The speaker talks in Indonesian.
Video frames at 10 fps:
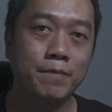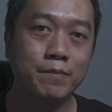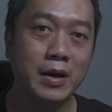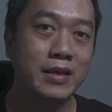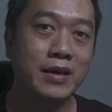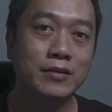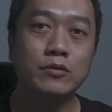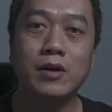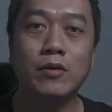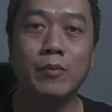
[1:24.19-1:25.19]
banyak yang
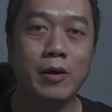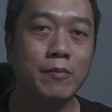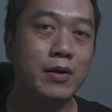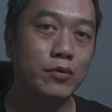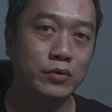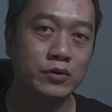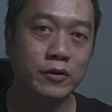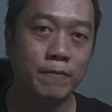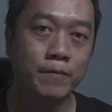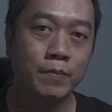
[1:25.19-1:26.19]
sudah lumayan bagus
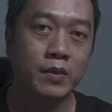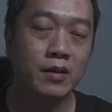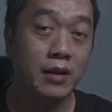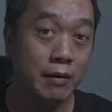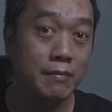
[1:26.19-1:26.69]
dan